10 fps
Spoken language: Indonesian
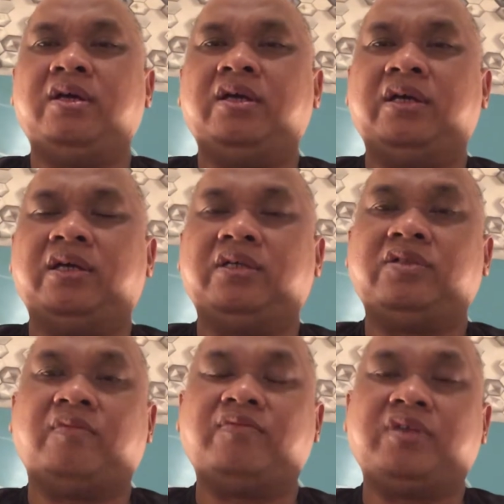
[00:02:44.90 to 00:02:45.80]
e,
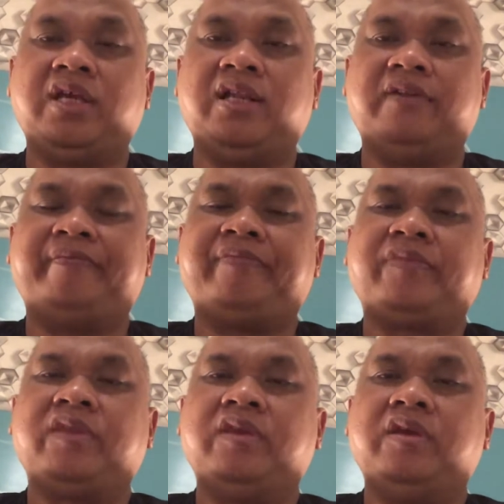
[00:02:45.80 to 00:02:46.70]
soft skill.
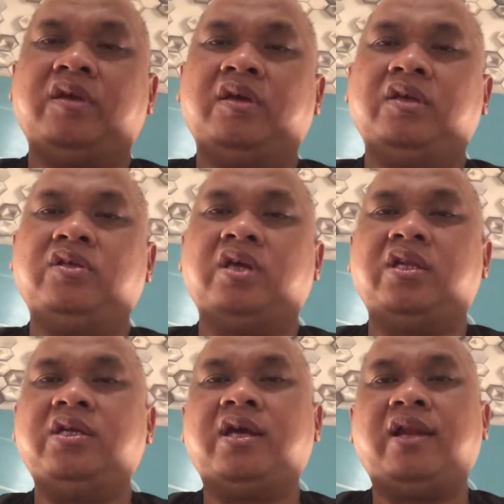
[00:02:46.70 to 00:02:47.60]

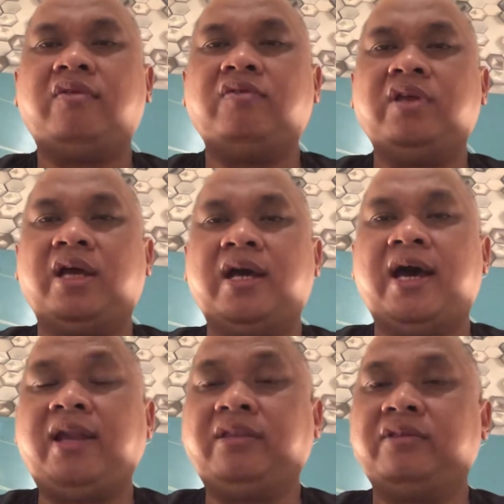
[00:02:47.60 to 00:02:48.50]
Jadi kalau yang
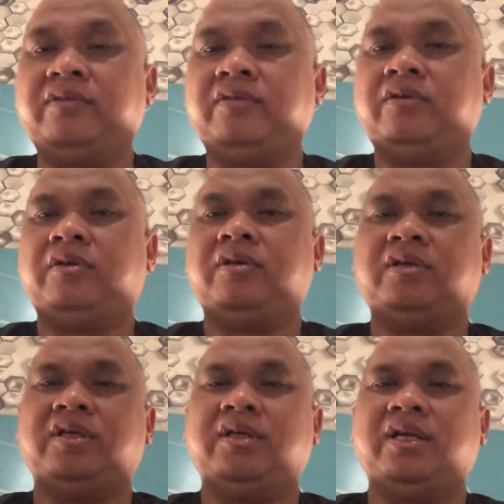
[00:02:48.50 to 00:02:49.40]
hard,
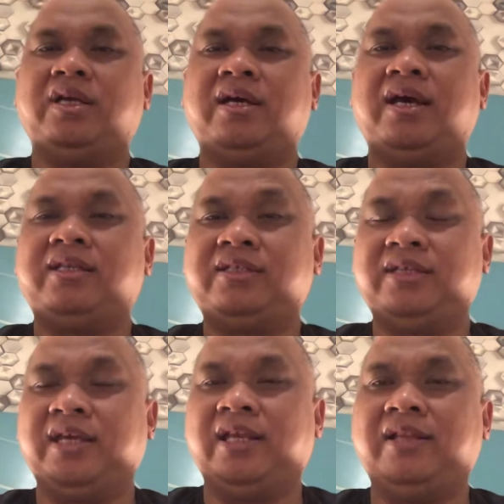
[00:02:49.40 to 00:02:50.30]
e, yang hard
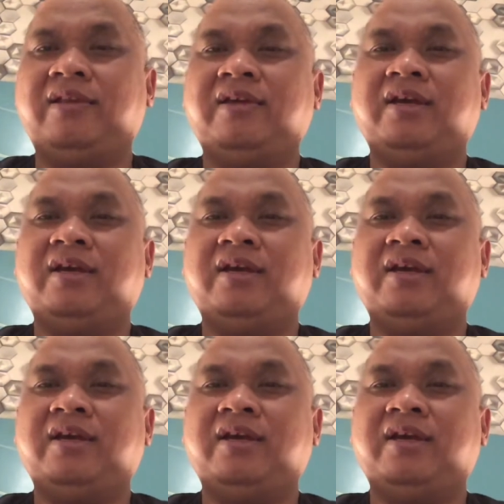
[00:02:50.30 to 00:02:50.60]
skill,